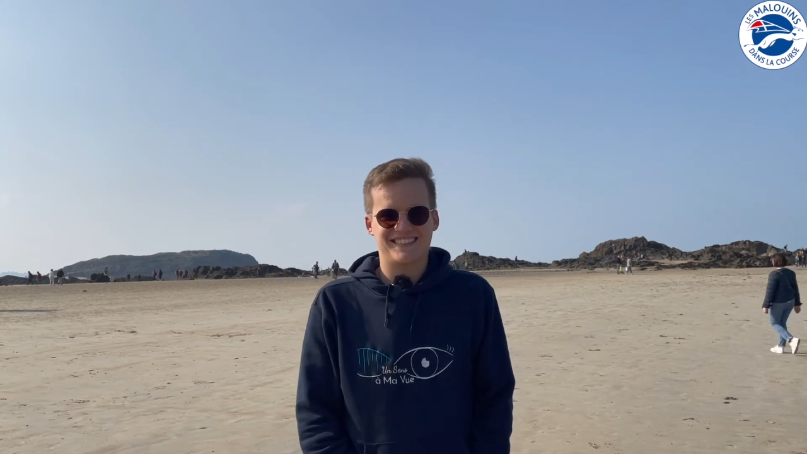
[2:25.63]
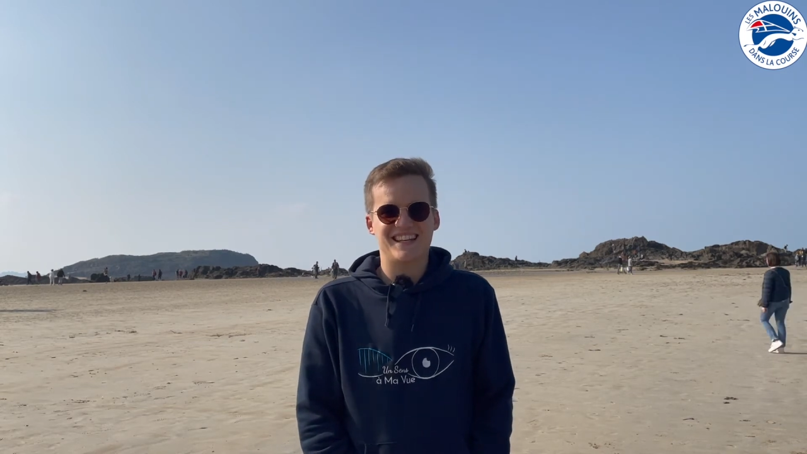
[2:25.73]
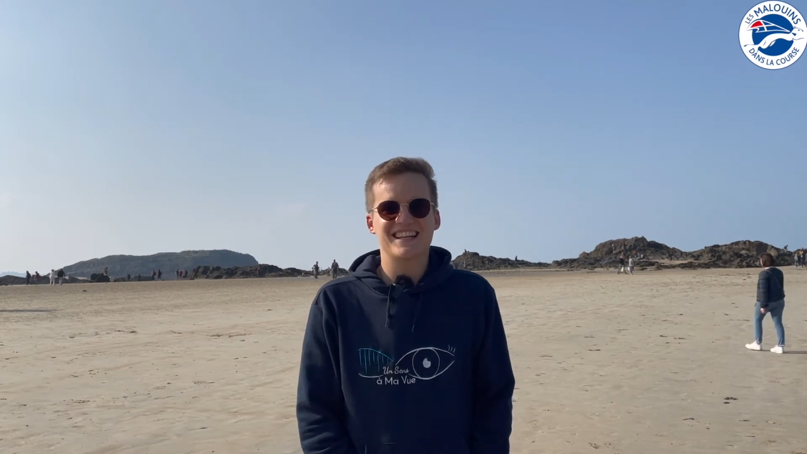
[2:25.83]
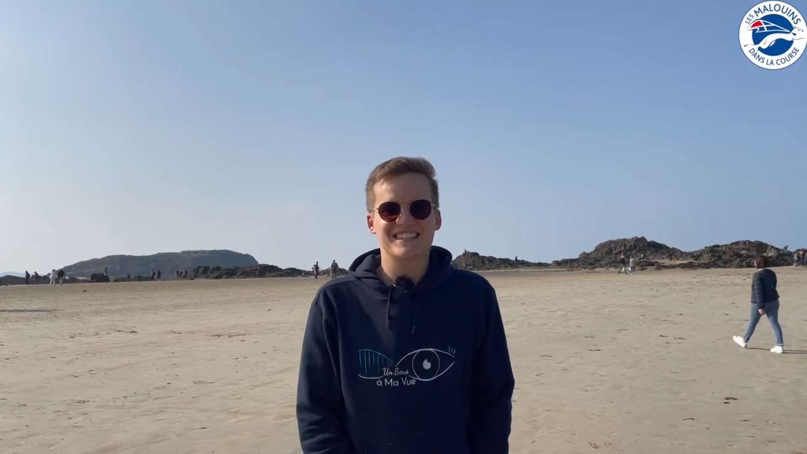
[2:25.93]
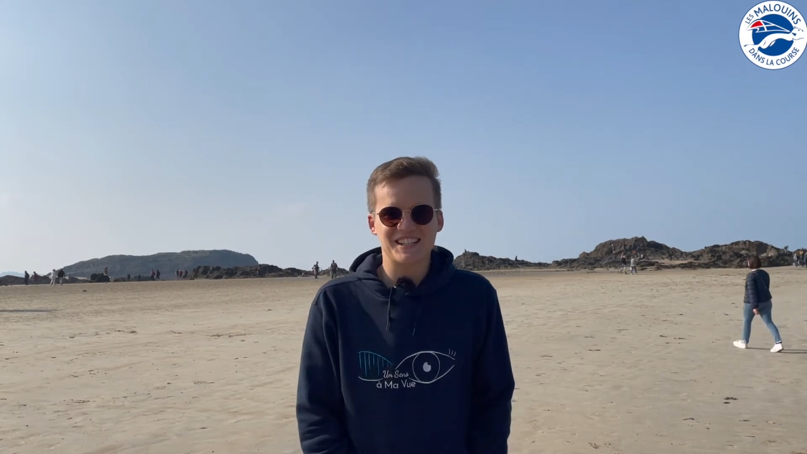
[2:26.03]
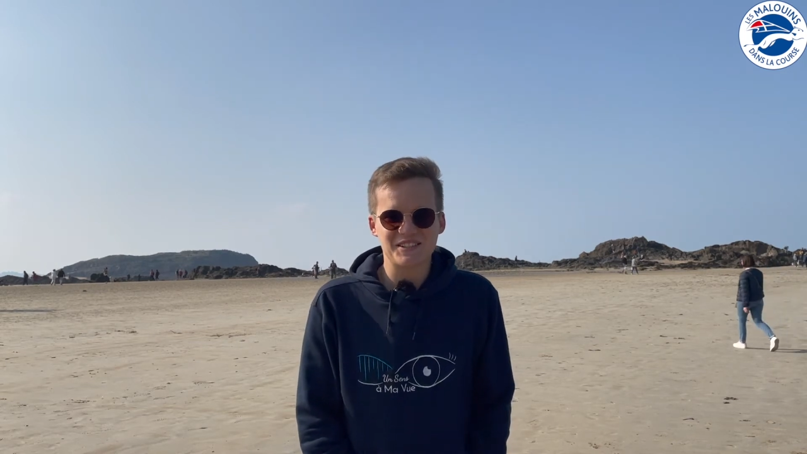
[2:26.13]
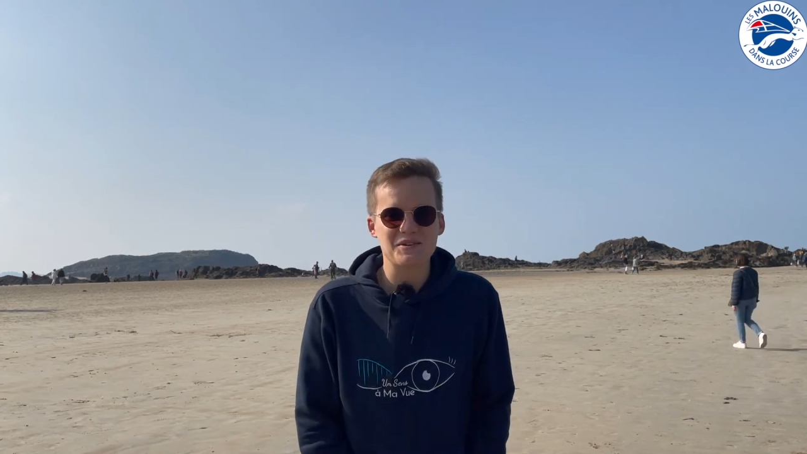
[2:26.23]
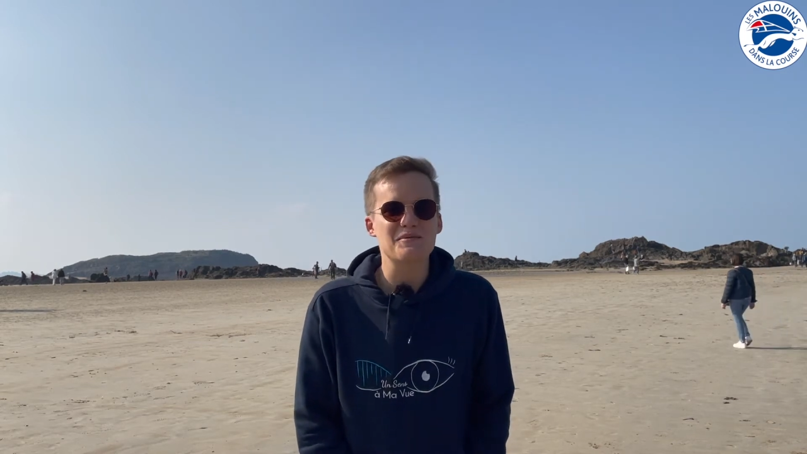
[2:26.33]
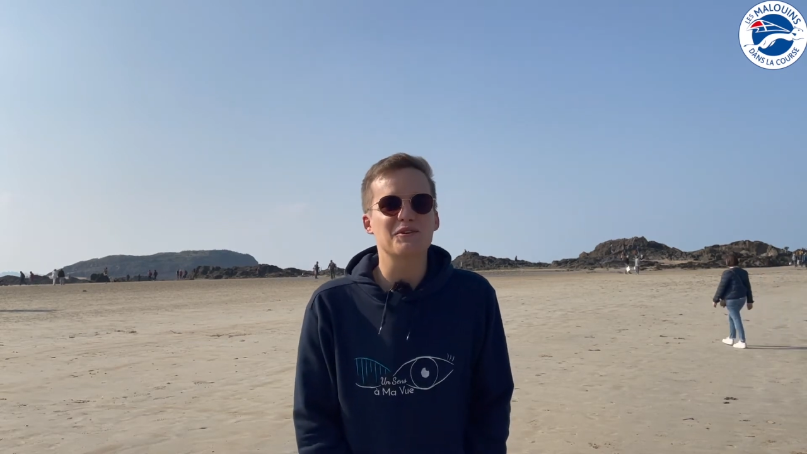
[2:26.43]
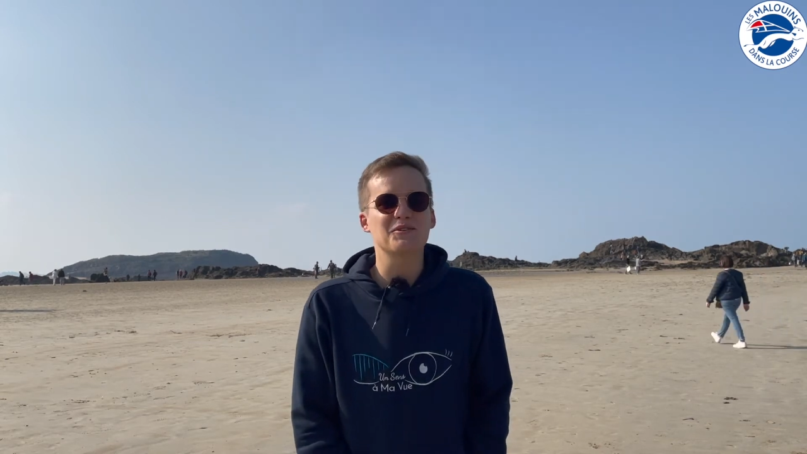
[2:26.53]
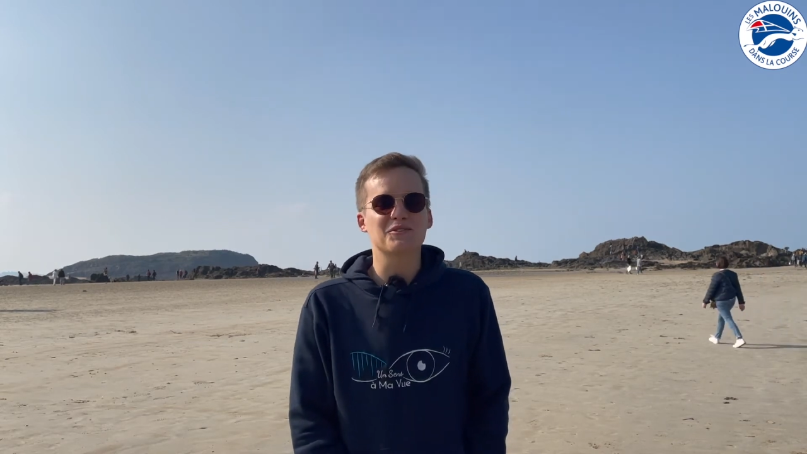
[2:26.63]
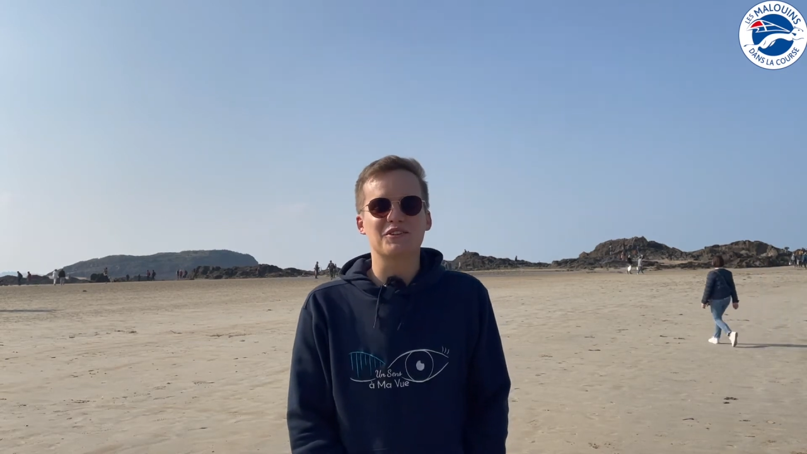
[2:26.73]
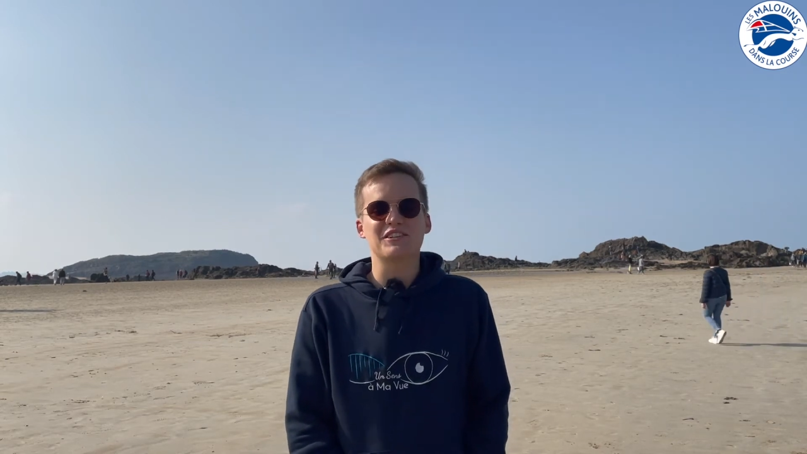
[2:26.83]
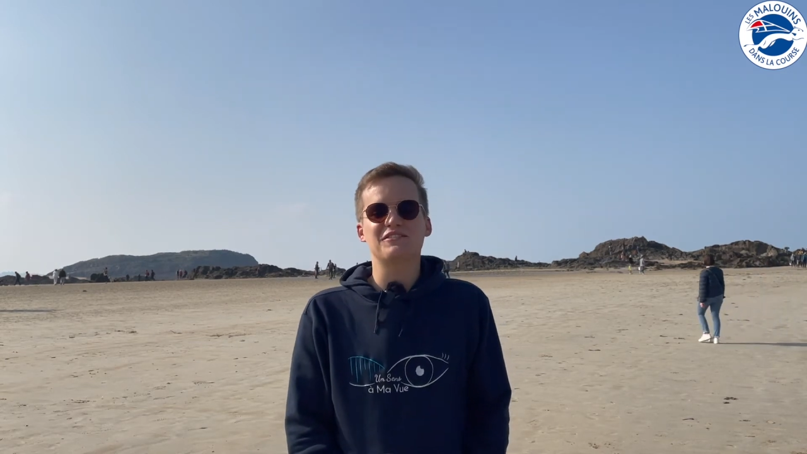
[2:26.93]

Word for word: Exactement, donc en